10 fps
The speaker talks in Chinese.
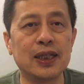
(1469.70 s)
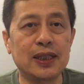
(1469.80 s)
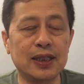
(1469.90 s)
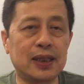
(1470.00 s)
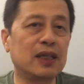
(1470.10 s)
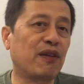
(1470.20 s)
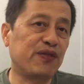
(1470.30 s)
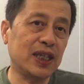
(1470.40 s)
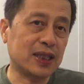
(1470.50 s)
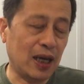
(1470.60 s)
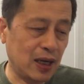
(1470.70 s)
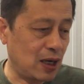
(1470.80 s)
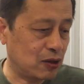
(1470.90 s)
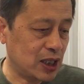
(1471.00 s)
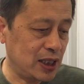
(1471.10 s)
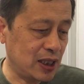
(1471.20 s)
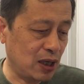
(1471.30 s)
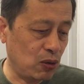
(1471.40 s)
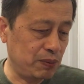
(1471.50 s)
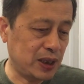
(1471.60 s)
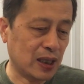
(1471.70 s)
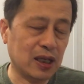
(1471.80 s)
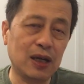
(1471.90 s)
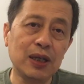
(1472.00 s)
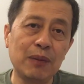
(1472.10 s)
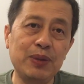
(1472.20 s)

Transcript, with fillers: 这是一个非常好的一个，我们讲到，